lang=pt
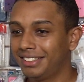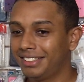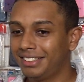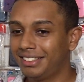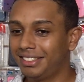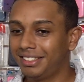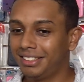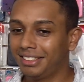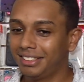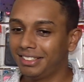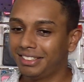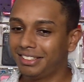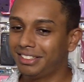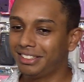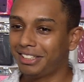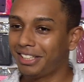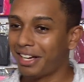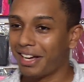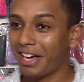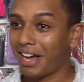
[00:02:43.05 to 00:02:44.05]

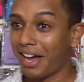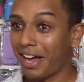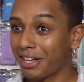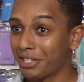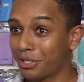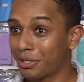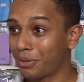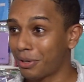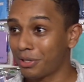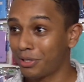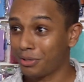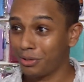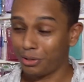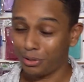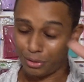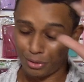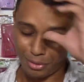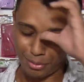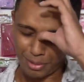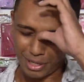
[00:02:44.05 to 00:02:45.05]
E é a situação
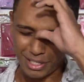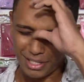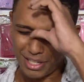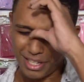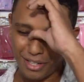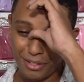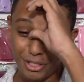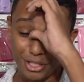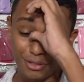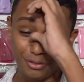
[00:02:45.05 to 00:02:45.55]
de todo brasileiro.